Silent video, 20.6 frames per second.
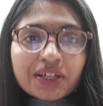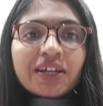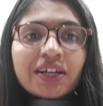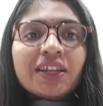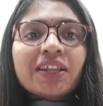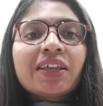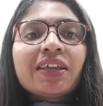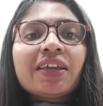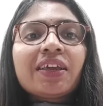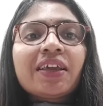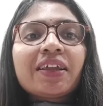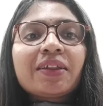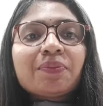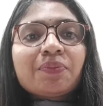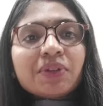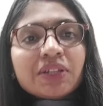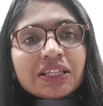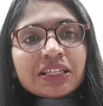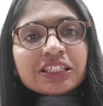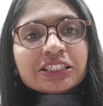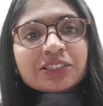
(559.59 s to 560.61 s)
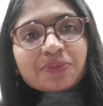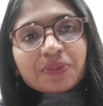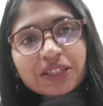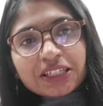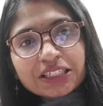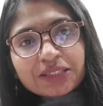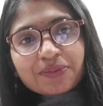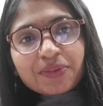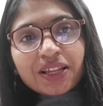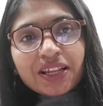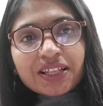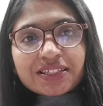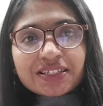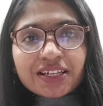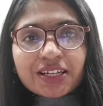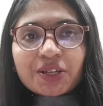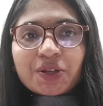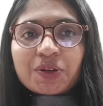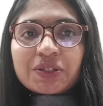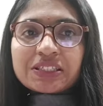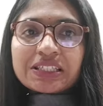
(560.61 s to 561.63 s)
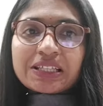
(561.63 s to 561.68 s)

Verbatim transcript: करें एंड प्लीज़ प्लीज़ मेरे चैनल को